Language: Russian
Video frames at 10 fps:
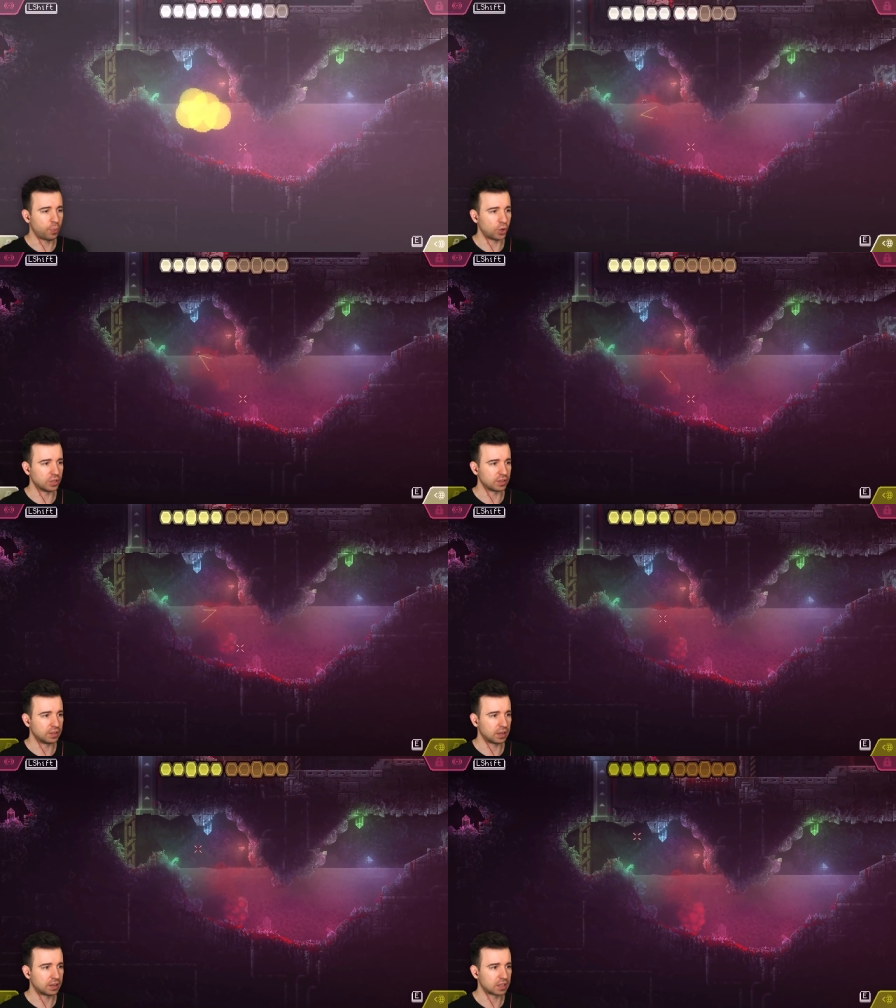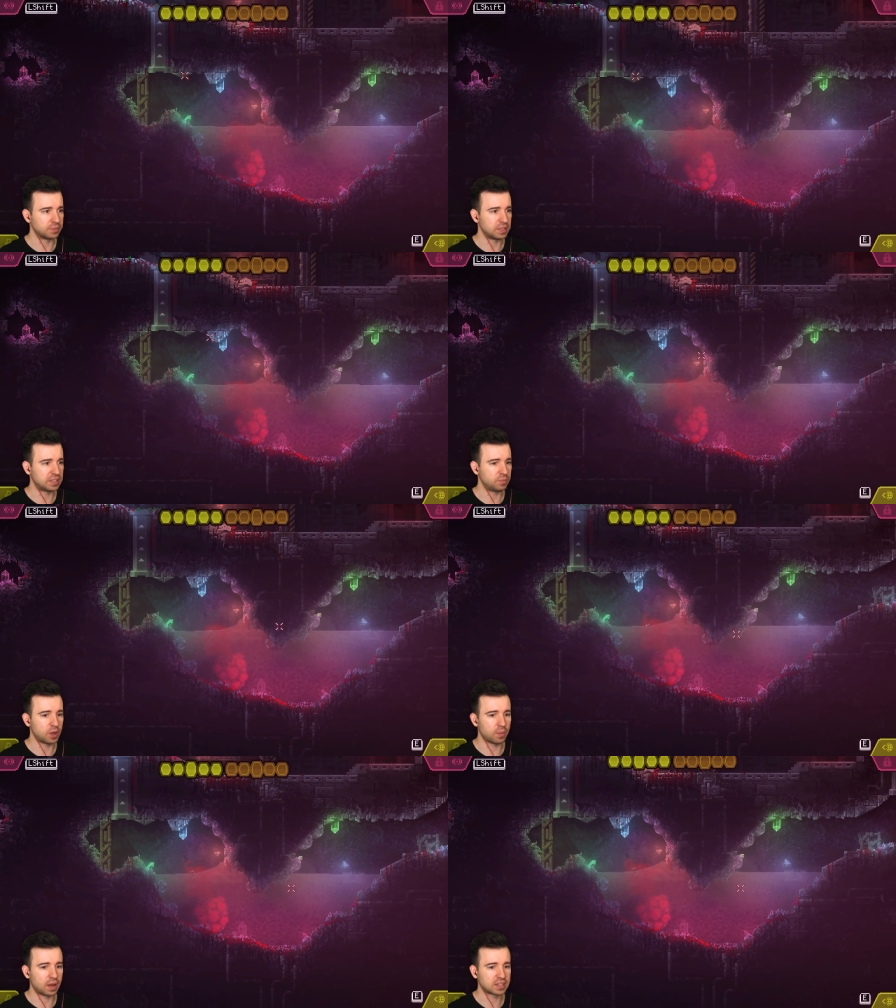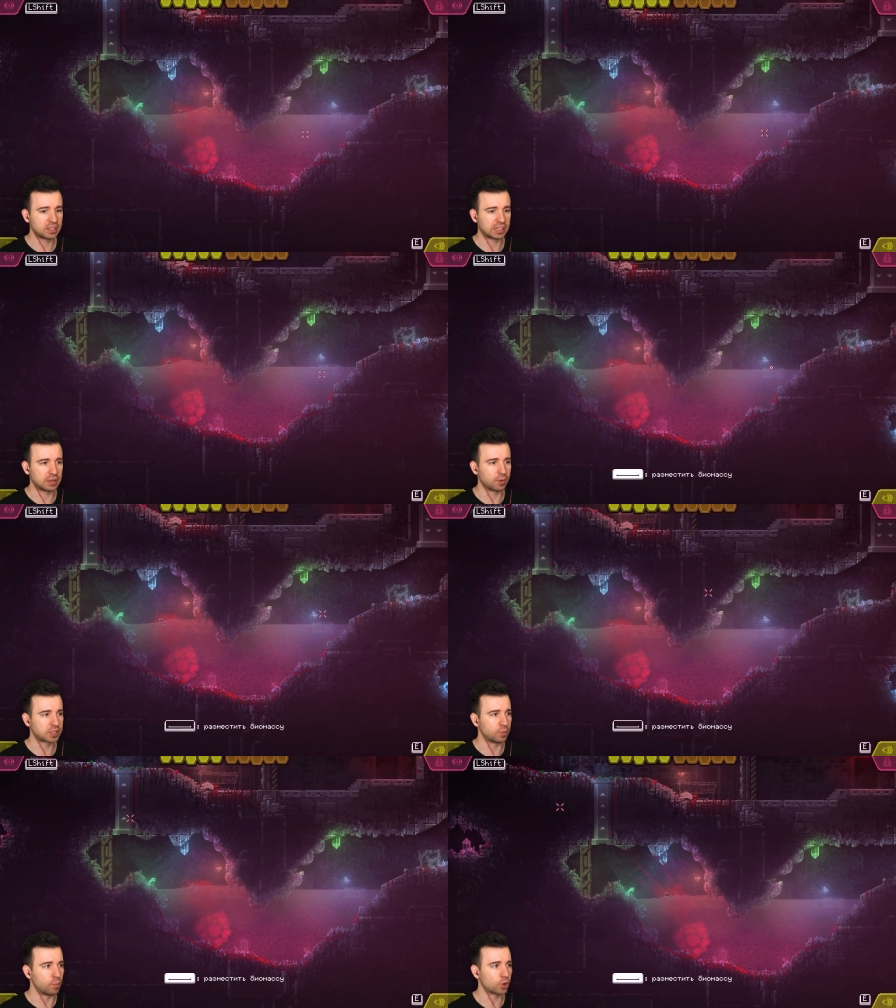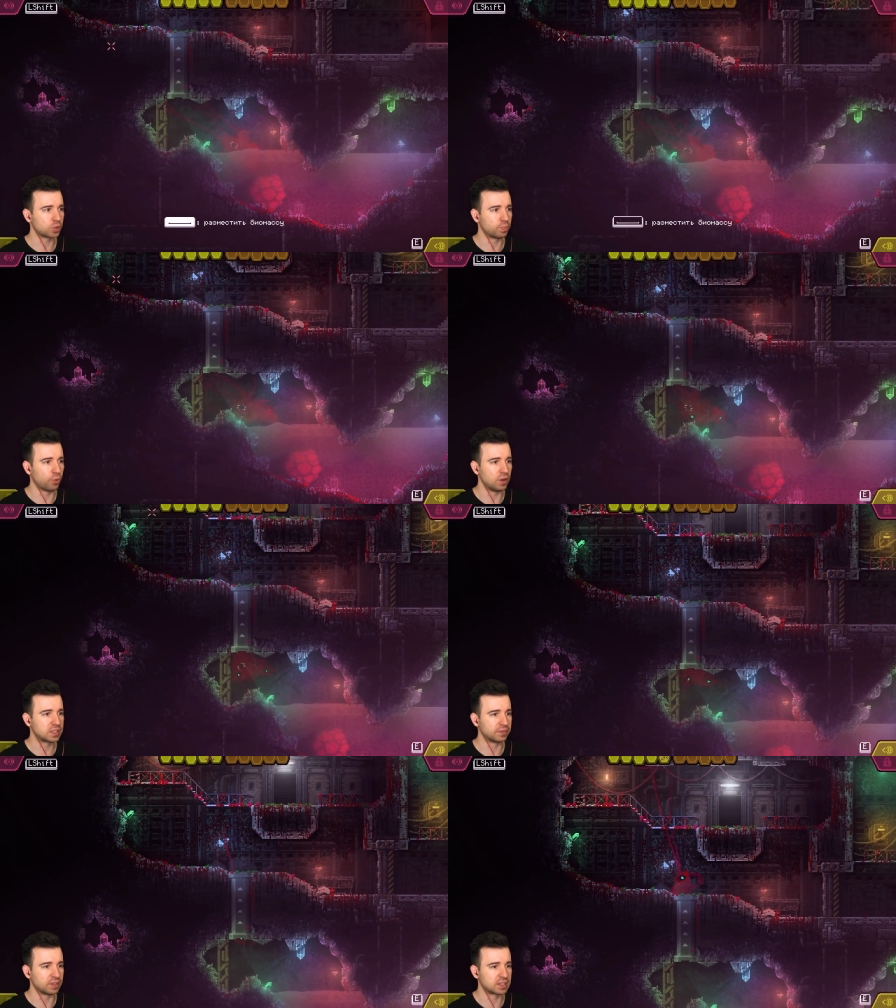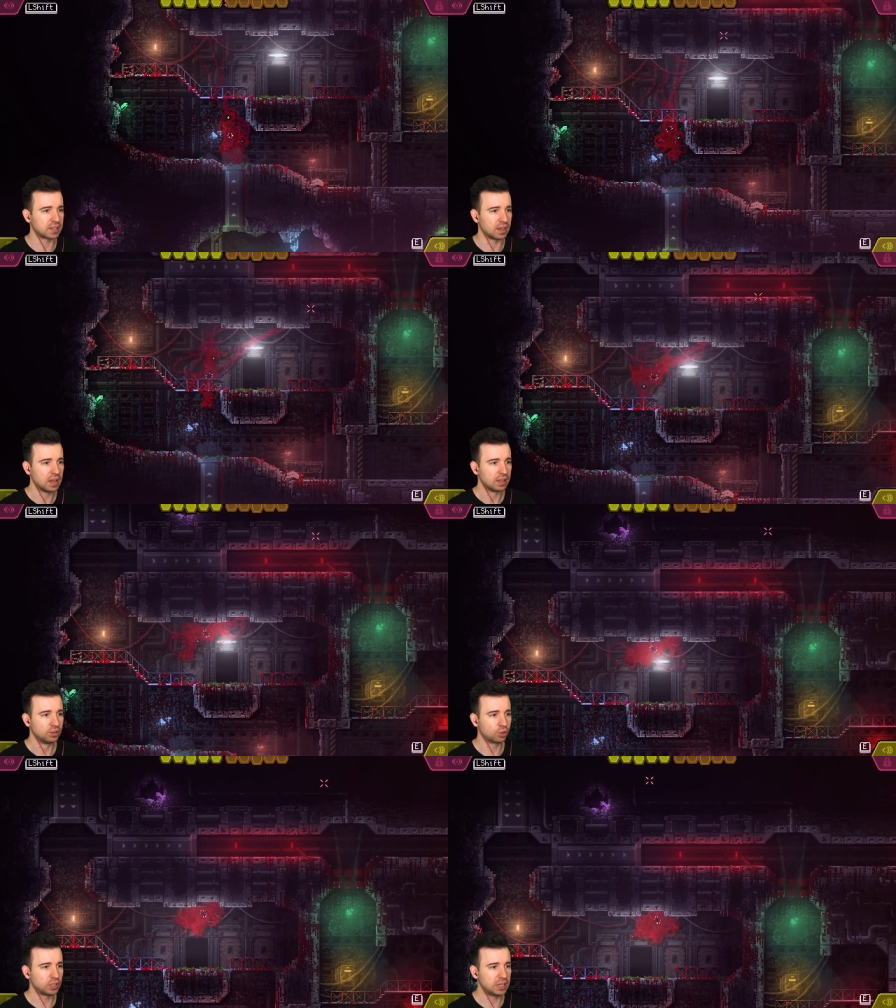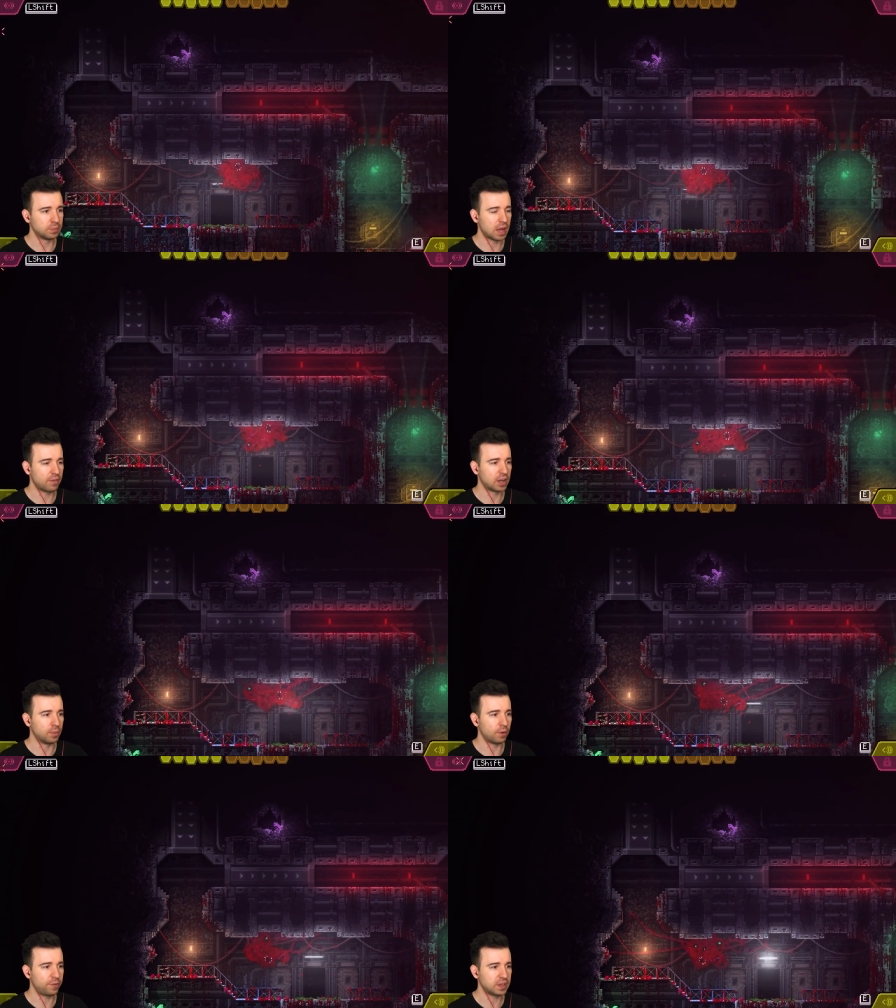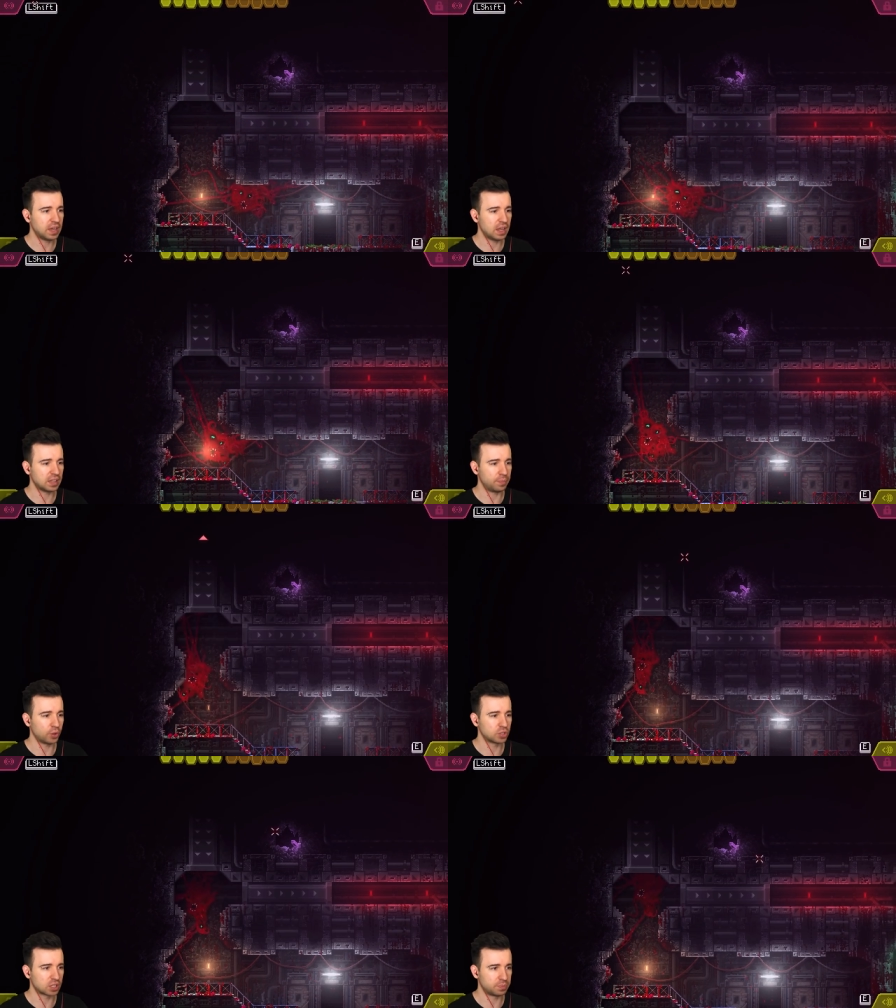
понял. Однако разместить биомассу таким образом мы можем пользоваться другим навыком. Офигеть, нам придется